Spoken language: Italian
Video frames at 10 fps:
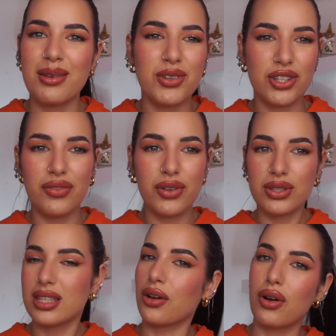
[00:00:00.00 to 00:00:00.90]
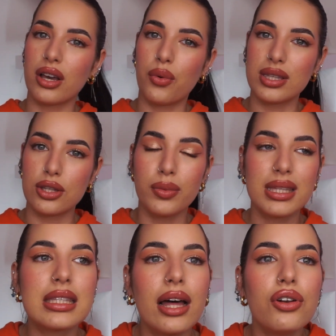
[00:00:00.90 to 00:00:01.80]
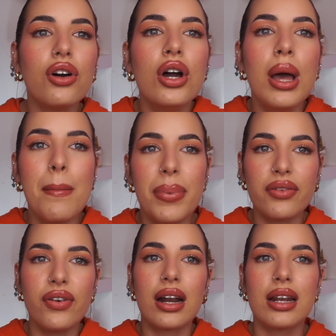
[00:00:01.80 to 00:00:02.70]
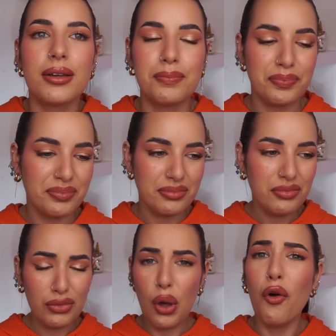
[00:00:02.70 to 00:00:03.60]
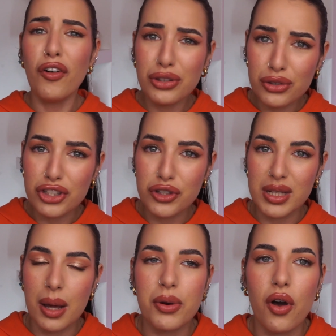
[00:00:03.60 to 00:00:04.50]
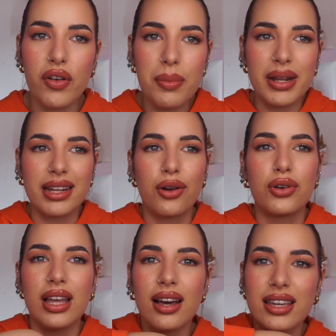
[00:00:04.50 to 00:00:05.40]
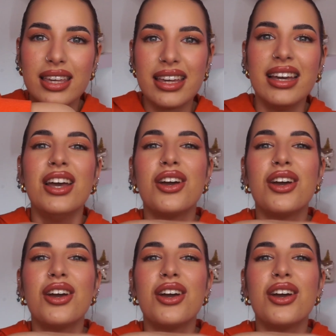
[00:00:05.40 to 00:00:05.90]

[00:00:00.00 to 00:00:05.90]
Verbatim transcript: Mi piace davvero un sacco anche questi come stanno per farli ho fatto 10.000 prove perché coi tacchi,